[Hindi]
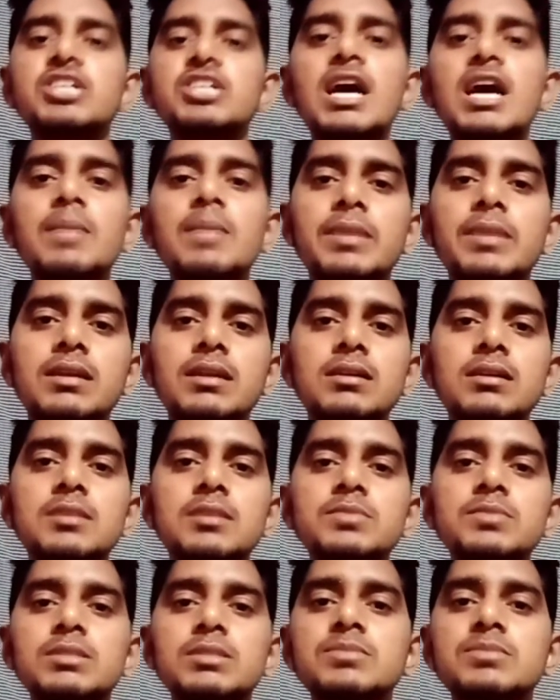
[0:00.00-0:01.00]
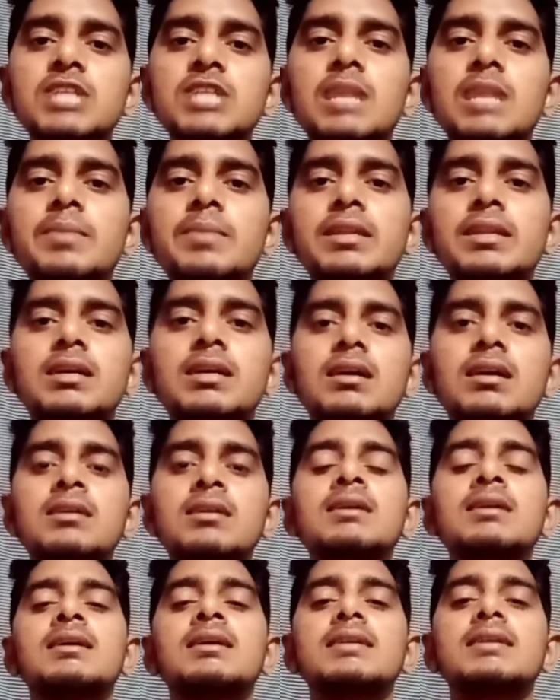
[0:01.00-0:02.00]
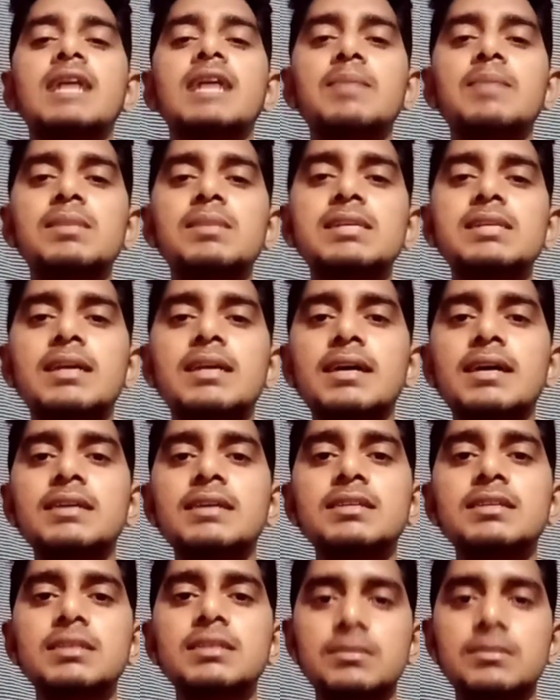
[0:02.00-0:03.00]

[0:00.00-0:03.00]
चार महीने का कम से कम चार महीने का टाइम मिल जा रहा है